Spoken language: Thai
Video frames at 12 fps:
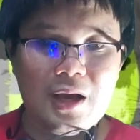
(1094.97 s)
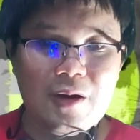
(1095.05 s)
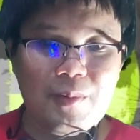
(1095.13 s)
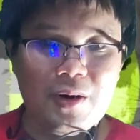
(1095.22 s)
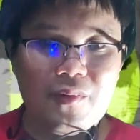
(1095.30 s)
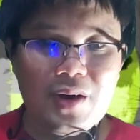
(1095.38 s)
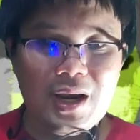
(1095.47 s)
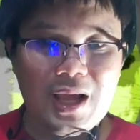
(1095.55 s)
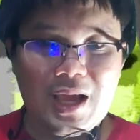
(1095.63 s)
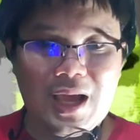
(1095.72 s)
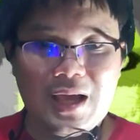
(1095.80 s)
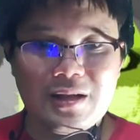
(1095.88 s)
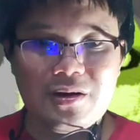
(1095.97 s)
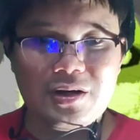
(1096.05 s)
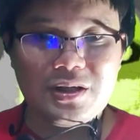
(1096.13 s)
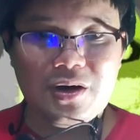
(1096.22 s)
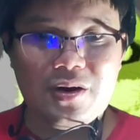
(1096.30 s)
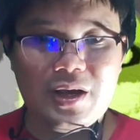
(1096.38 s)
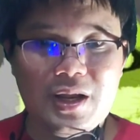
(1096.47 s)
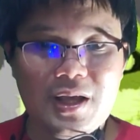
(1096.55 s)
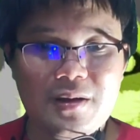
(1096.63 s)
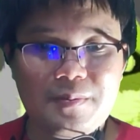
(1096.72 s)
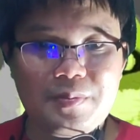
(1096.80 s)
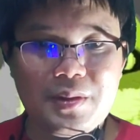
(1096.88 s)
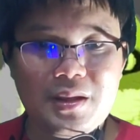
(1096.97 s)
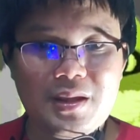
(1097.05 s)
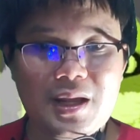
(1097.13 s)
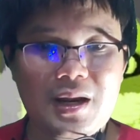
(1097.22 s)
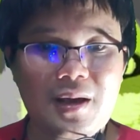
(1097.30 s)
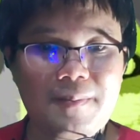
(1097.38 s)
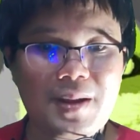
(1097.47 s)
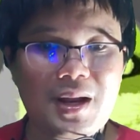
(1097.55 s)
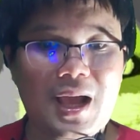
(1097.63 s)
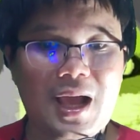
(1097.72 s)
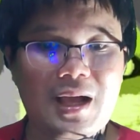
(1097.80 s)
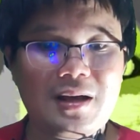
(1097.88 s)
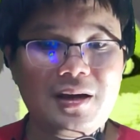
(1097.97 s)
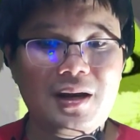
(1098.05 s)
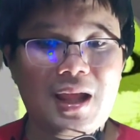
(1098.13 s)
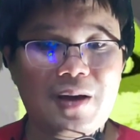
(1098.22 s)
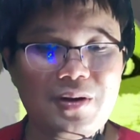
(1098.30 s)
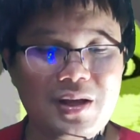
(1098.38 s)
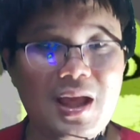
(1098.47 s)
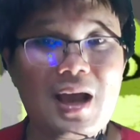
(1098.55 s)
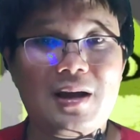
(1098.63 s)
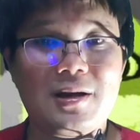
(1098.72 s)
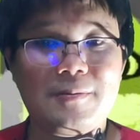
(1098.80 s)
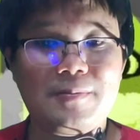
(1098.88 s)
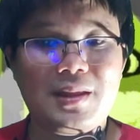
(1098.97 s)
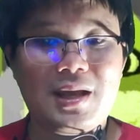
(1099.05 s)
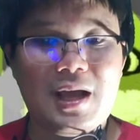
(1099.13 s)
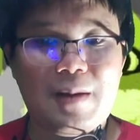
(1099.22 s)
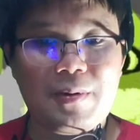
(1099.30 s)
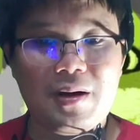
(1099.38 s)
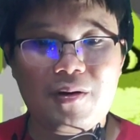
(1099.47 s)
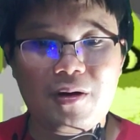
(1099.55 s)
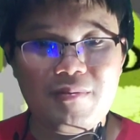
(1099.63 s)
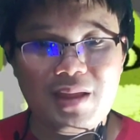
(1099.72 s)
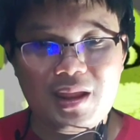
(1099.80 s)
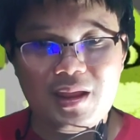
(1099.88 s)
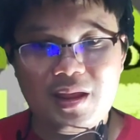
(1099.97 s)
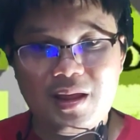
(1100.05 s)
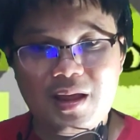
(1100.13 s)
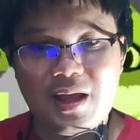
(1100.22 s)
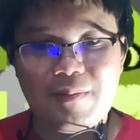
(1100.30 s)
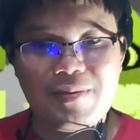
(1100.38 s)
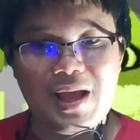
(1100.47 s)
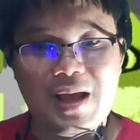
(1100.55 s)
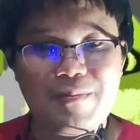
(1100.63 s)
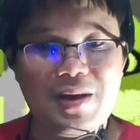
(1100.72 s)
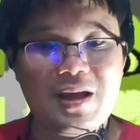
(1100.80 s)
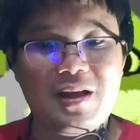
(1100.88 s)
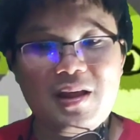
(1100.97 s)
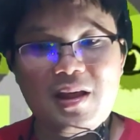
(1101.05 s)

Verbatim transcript: เขาบอกว่าราคาดอชคอยเนี่ยจะเริ่มเป็นขาขึ้นแล้วหรือยังนะครับ เขาก็มีคำถามมา